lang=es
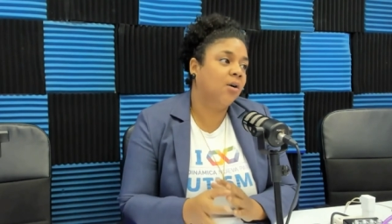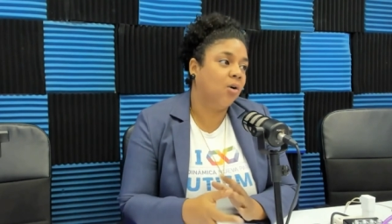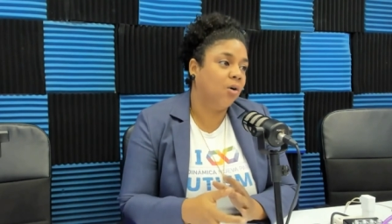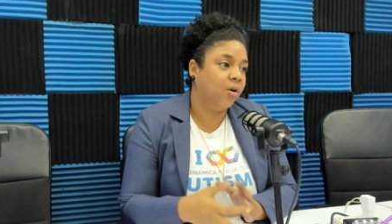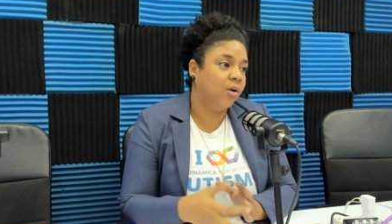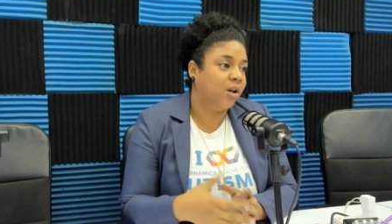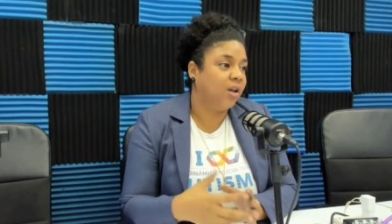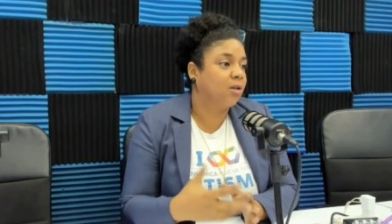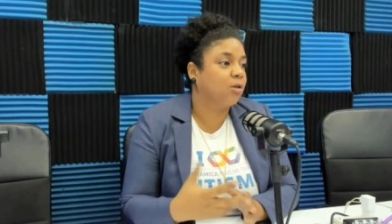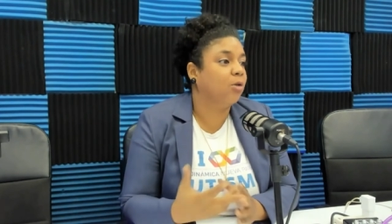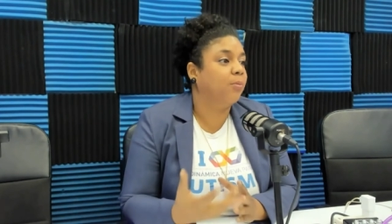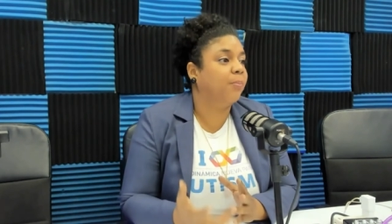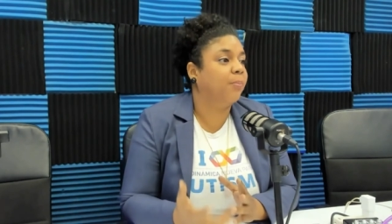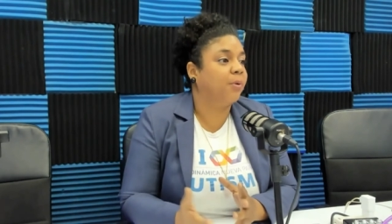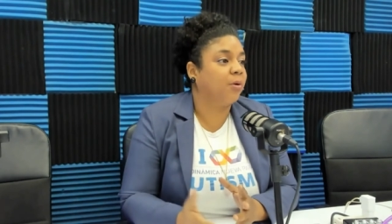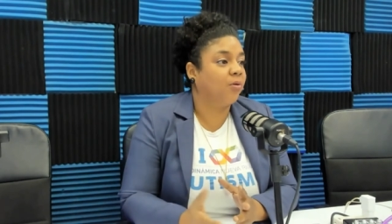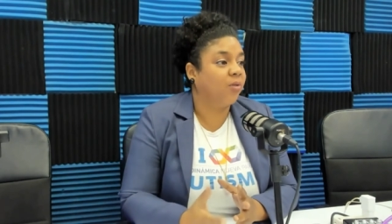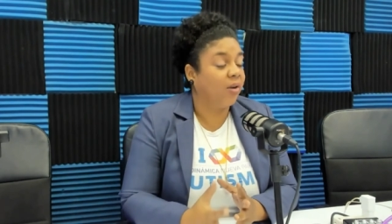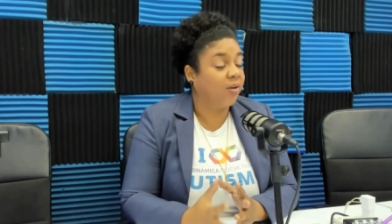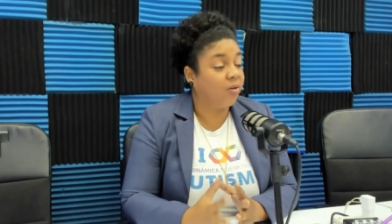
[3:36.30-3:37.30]
con estos
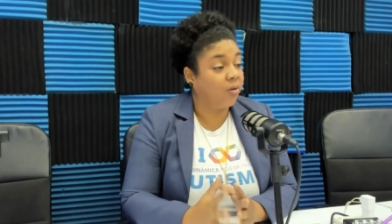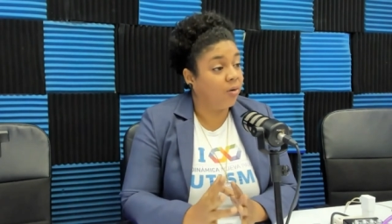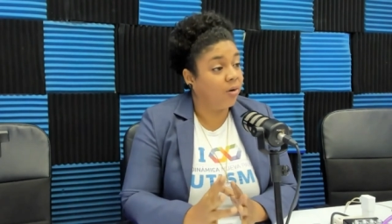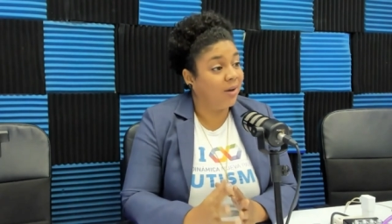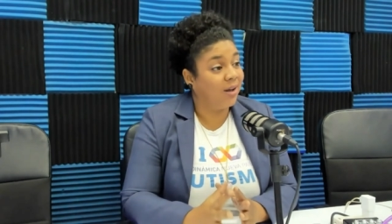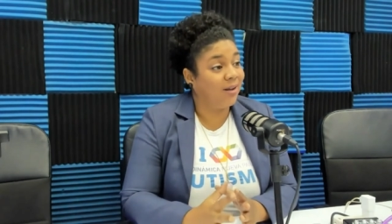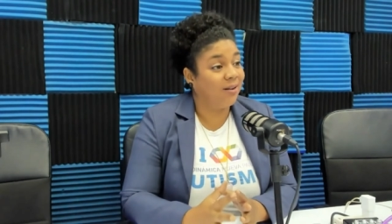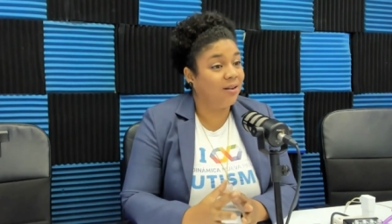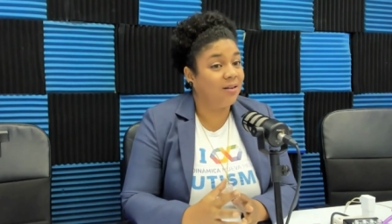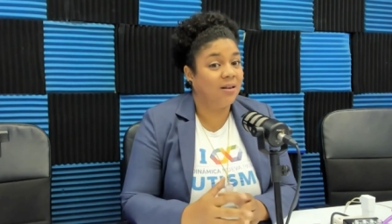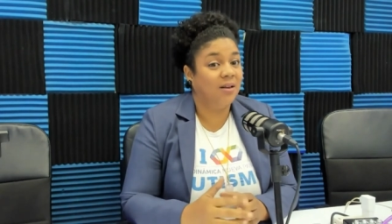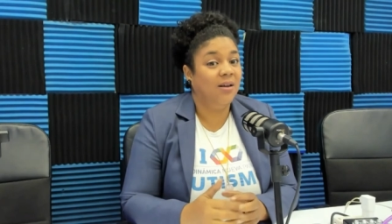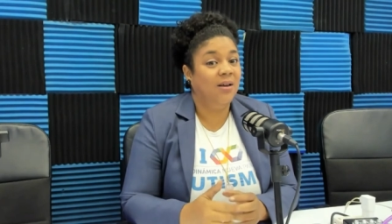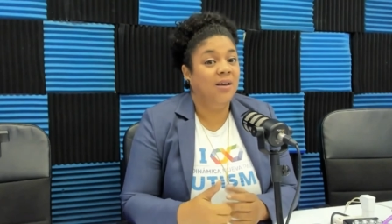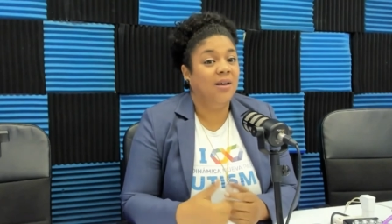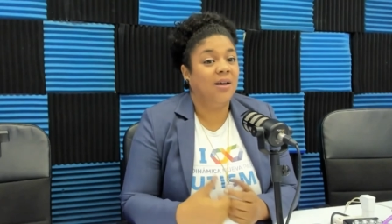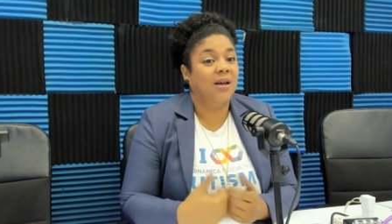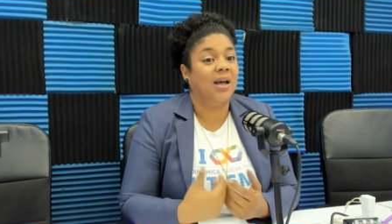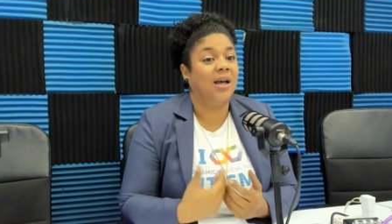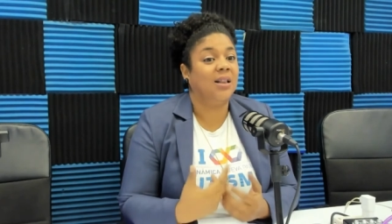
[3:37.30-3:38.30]
procesos y es
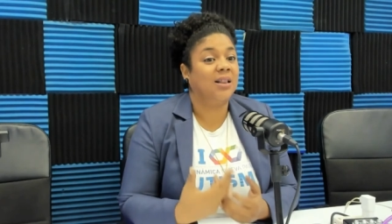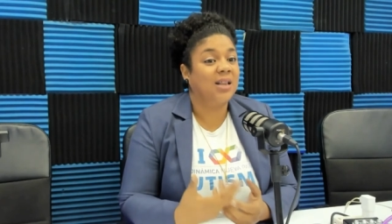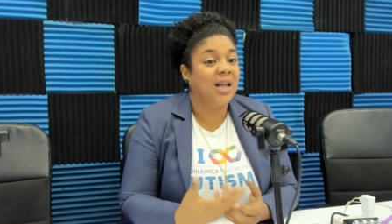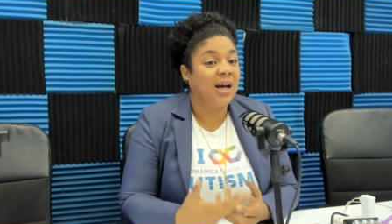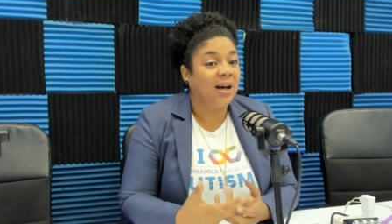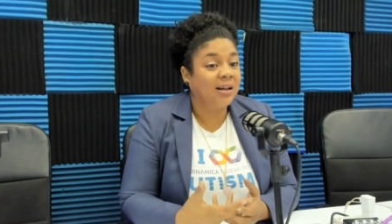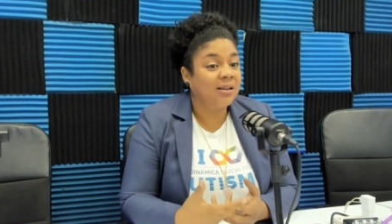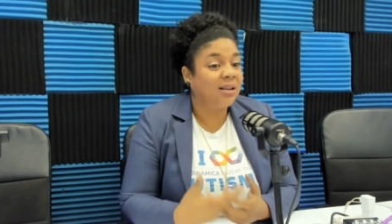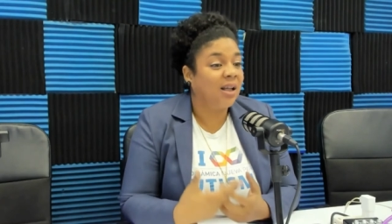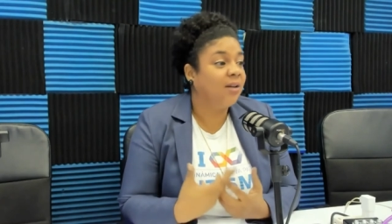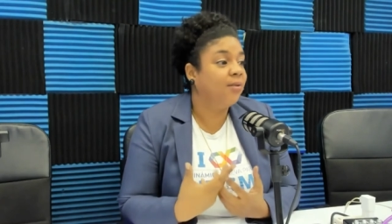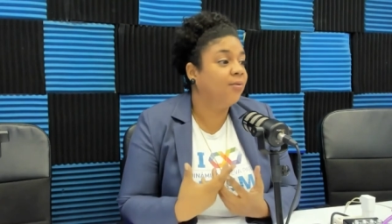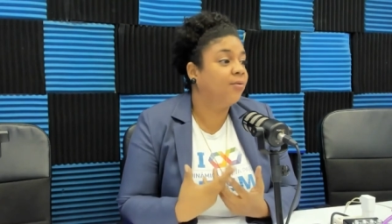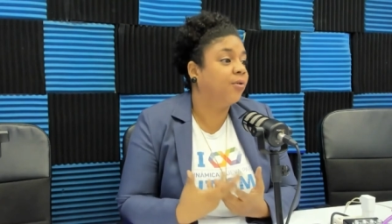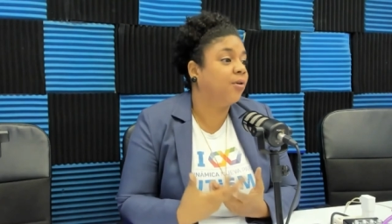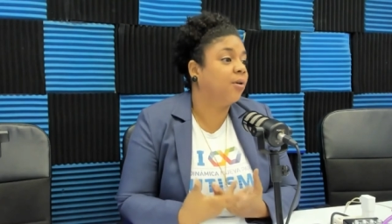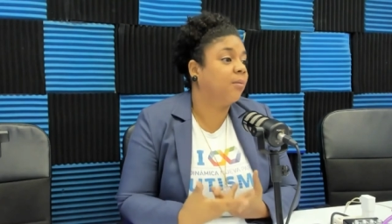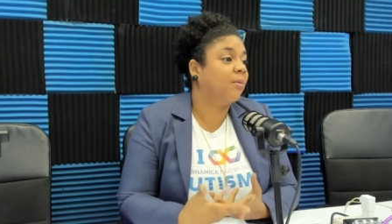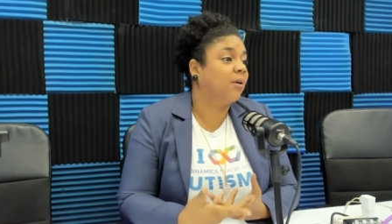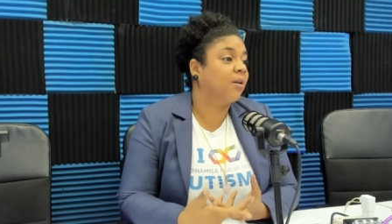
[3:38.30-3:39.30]
qué tanta
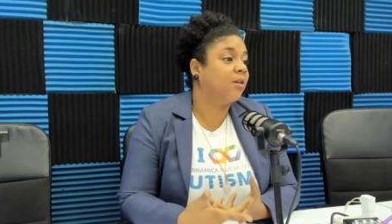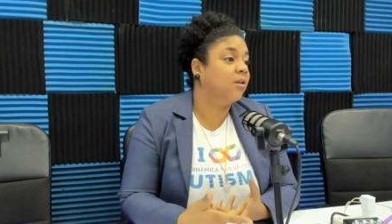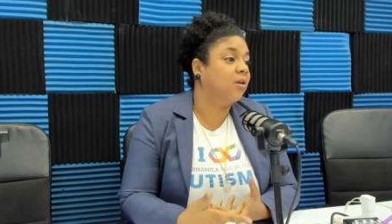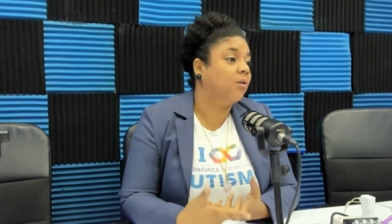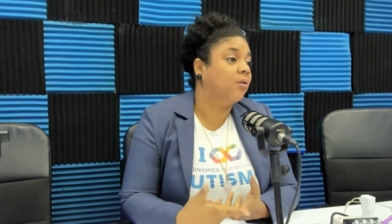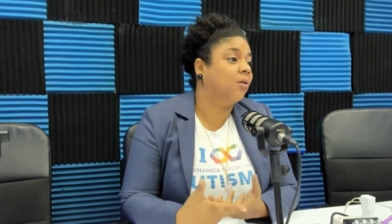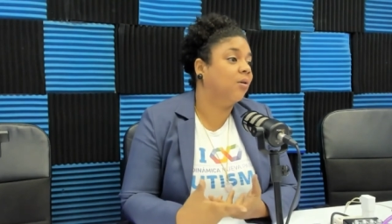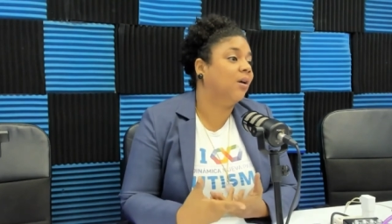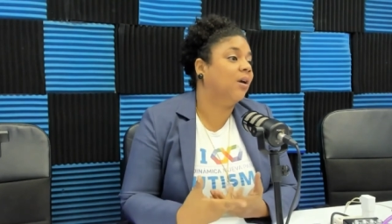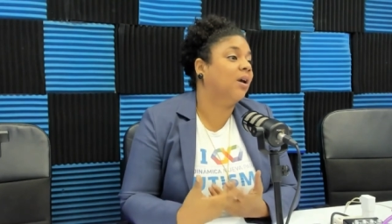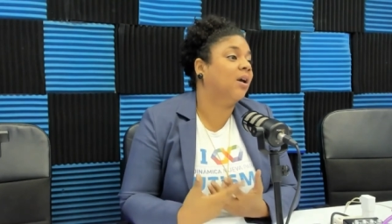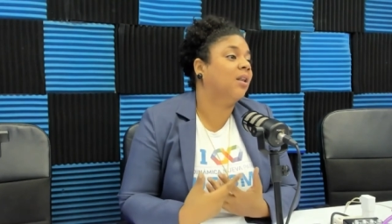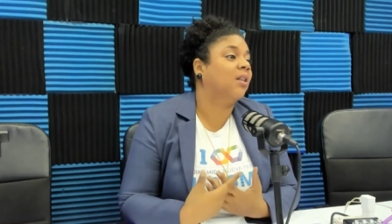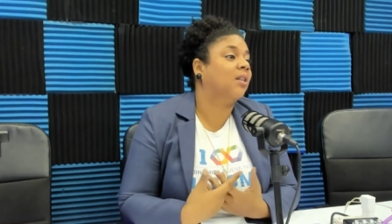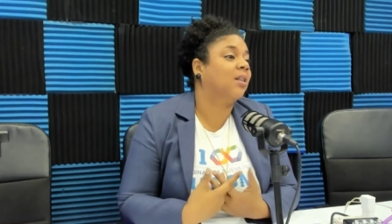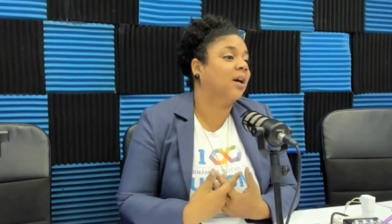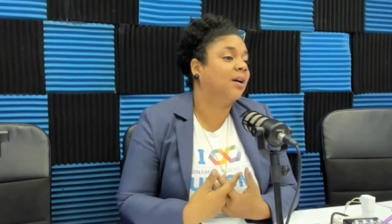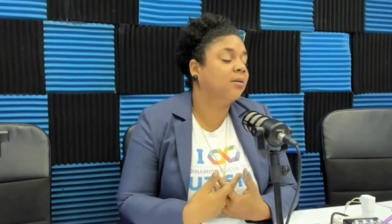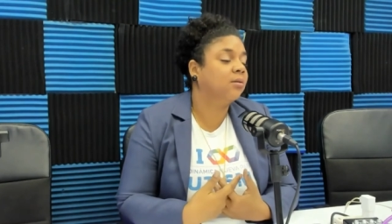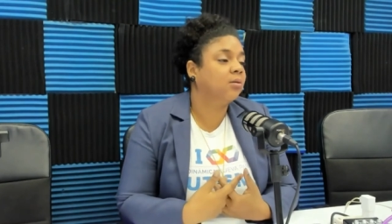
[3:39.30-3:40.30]
información y qué
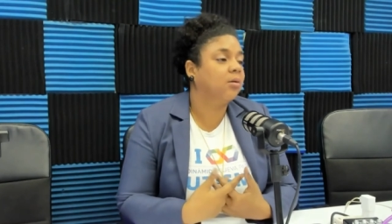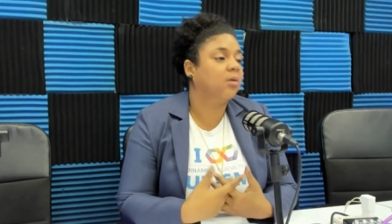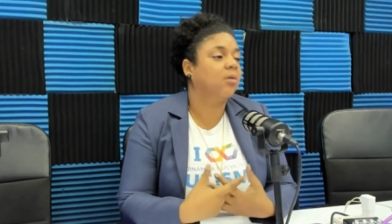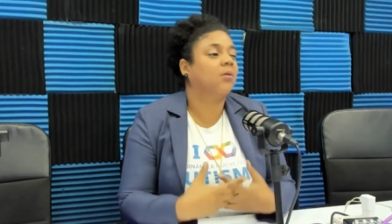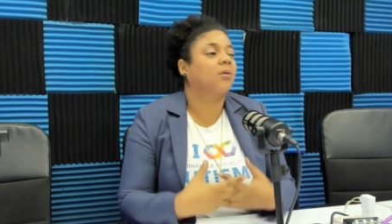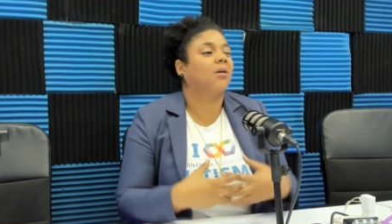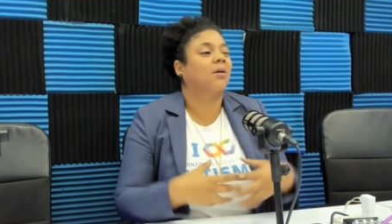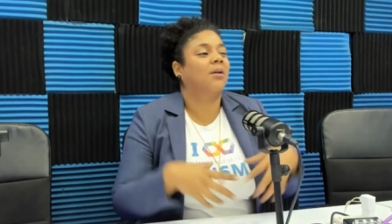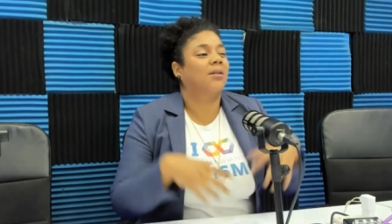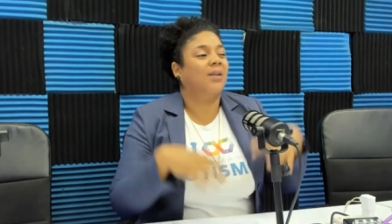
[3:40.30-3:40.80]
tanto